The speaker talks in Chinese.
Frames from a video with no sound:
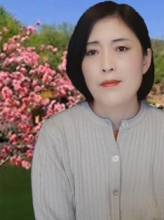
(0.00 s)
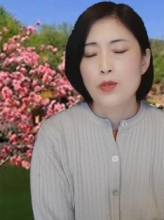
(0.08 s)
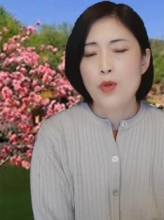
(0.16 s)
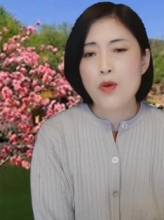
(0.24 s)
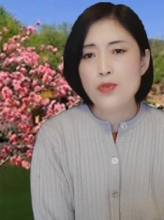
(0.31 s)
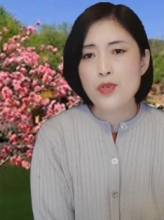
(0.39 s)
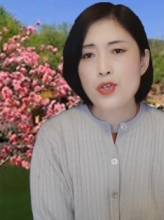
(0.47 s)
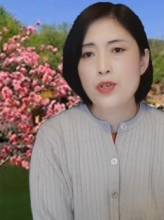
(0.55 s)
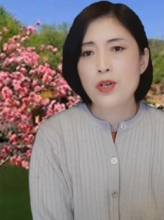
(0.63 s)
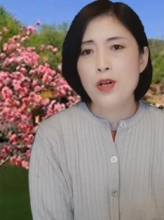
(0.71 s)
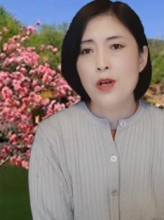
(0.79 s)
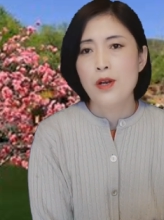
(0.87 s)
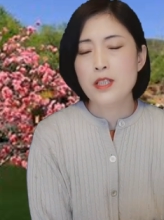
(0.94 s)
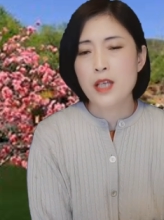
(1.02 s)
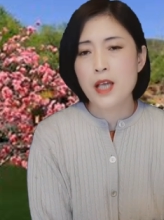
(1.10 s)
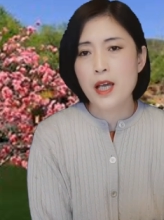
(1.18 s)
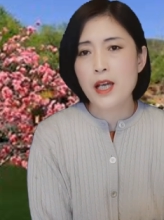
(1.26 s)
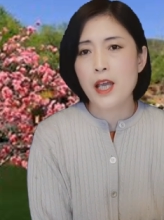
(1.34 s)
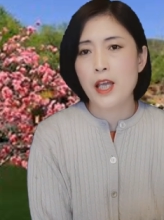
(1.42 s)
同时
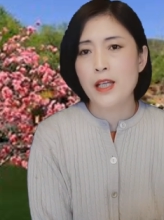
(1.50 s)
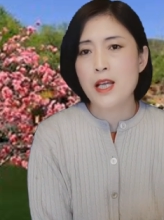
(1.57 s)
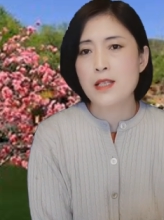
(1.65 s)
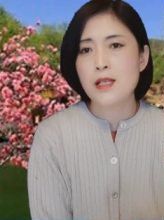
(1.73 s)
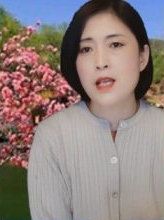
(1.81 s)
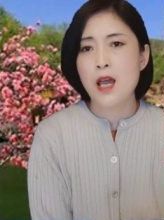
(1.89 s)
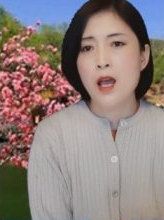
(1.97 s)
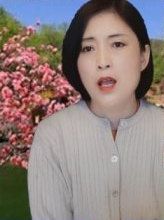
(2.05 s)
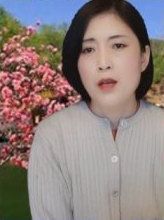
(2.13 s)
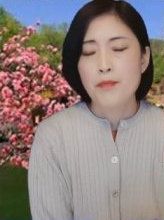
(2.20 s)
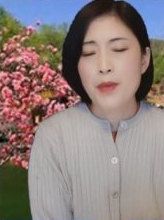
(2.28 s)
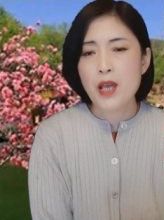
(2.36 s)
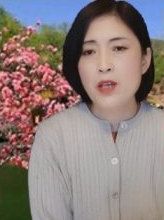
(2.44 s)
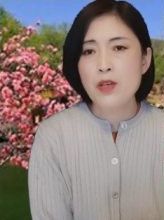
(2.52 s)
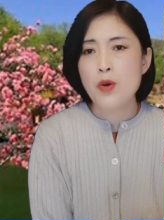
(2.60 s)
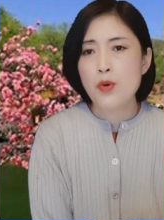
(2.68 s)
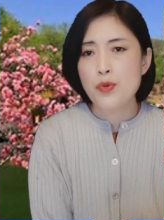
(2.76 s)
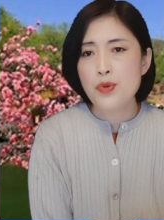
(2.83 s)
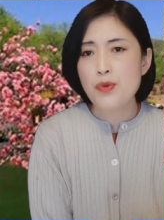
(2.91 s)
也给那些别
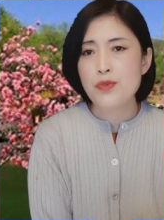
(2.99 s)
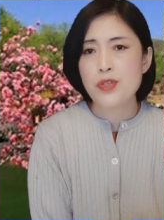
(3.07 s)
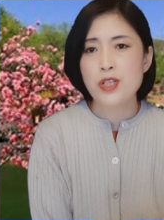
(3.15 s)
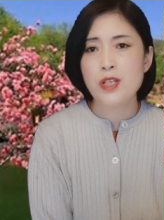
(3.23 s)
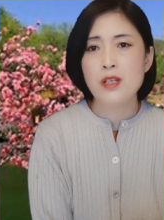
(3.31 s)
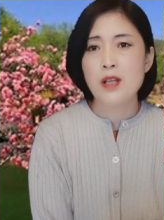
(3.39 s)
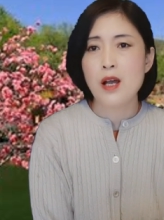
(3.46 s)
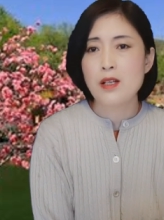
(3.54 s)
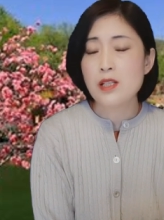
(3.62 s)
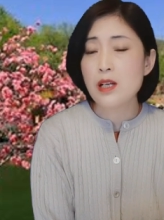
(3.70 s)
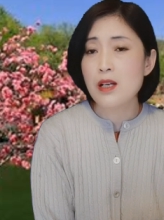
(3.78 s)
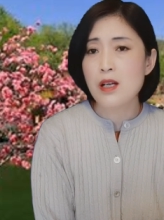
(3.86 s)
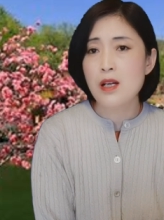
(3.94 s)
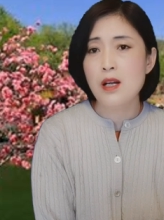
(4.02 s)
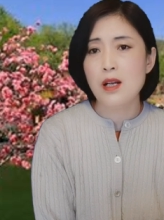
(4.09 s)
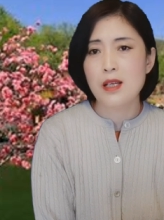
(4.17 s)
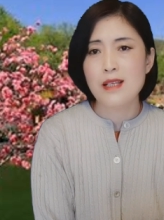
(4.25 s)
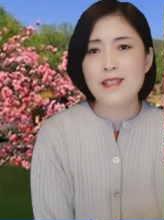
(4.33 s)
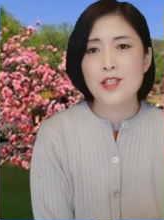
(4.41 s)
有用心的政客
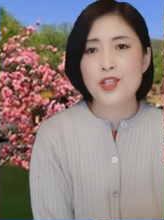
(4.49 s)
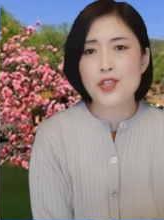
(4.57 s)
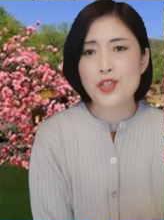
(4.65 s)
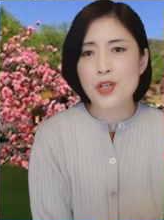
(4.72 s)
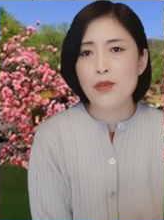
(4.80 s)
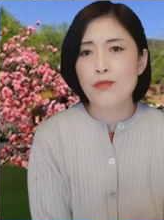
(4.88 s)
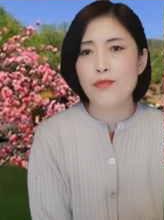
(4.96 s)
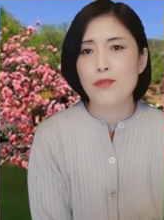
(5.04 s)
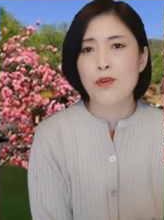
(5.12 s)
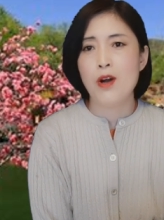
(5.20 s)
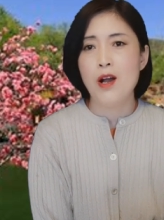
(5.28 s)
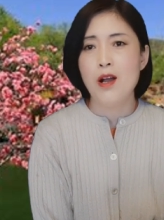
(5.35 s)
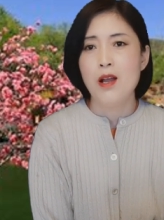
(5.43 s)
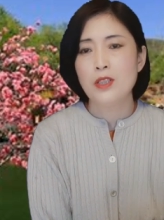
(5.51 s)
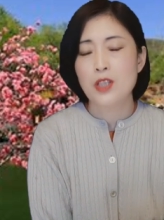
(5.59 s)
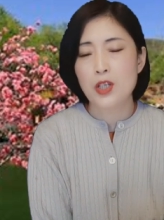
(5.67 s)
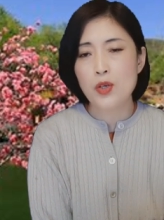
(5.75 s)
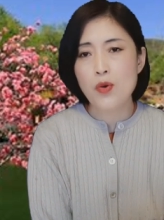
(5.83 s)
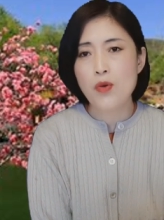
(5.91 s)
以及政府
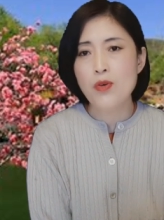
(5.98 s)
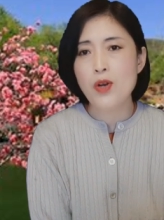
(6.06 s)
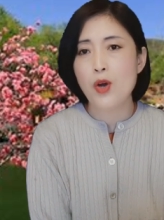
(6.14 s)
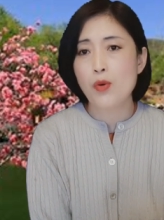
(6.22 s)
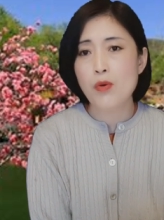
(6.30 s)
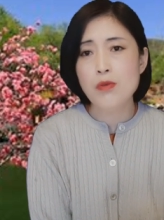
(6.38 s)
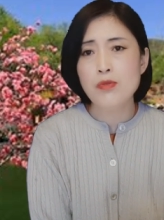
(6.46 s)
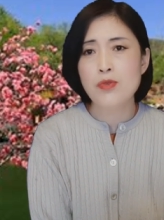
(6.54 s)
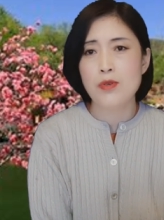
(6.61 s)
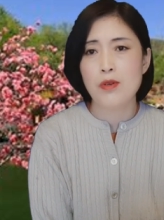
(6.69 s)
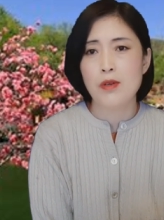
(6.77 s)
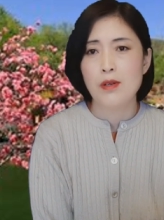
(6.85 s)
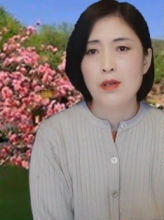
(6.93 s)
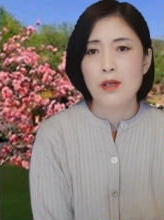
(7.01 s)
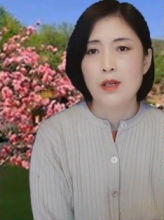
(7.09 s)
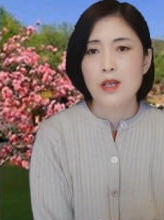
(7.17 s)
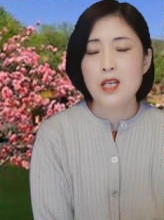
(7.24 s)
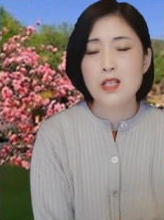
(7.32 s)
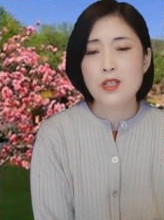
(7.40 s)
提供了工具
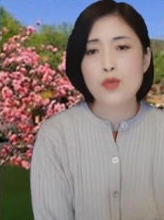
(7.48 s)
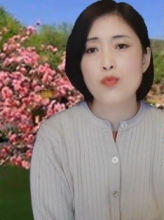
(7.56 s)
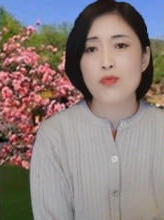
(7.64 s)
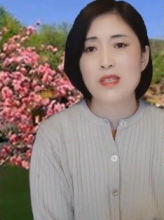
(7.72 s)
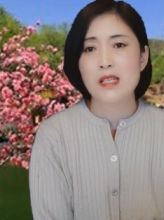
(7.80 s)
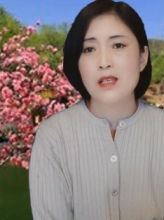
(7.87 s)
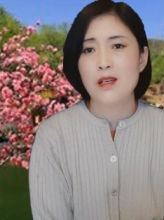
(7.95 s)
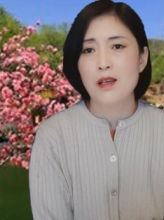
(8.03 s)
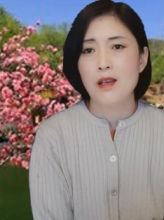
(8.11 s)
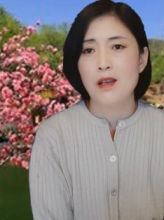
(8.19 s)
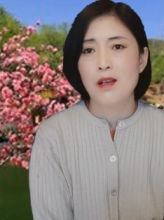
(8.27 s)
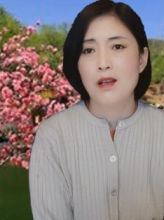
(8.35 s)
以及武器。